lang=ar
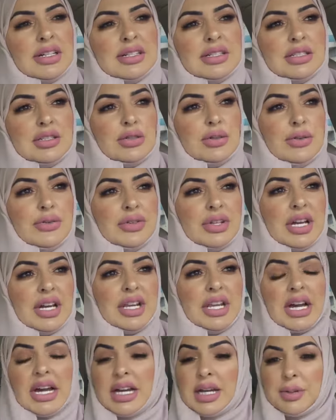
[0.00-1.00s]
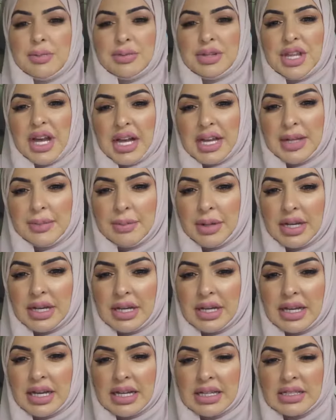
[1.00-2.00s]
شوفي أنا أحب دائما
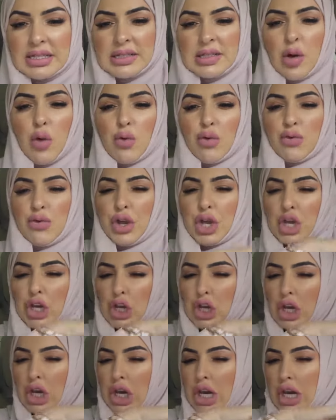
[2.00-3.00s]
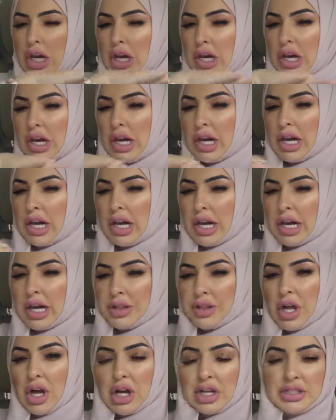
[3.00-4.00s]
أستوفي كل
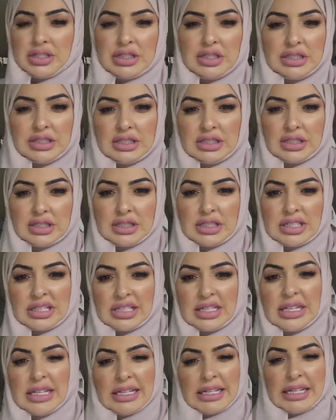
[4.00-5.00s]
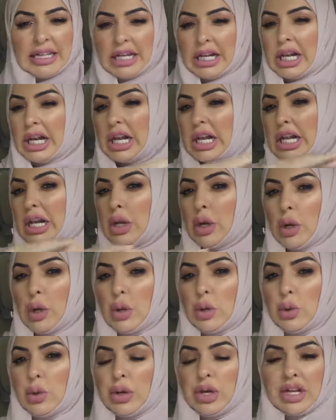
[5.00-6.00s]
طاقتي كل
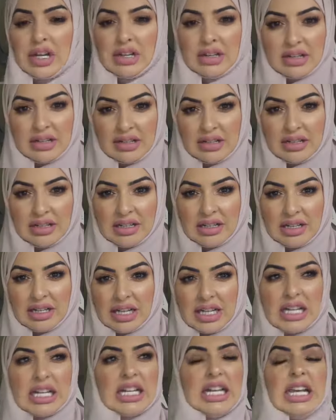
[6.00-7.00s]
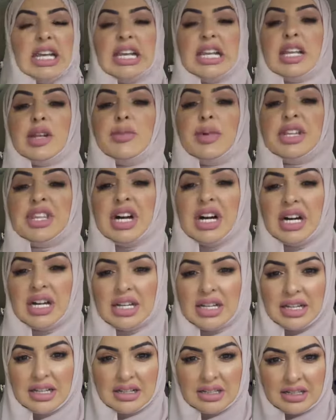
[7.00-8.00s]
الحلول كل
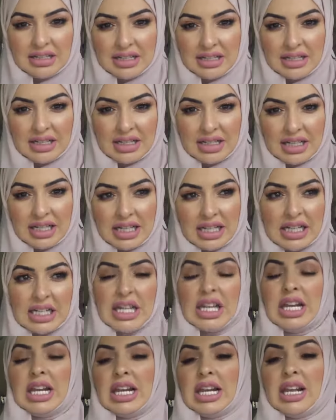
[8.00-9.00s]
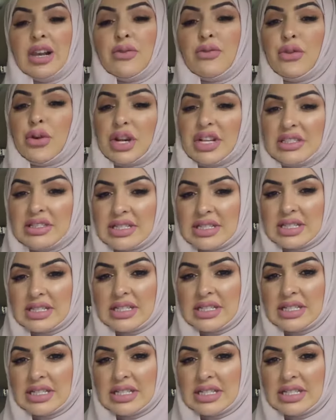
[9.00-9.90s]
البدائل كل الفرص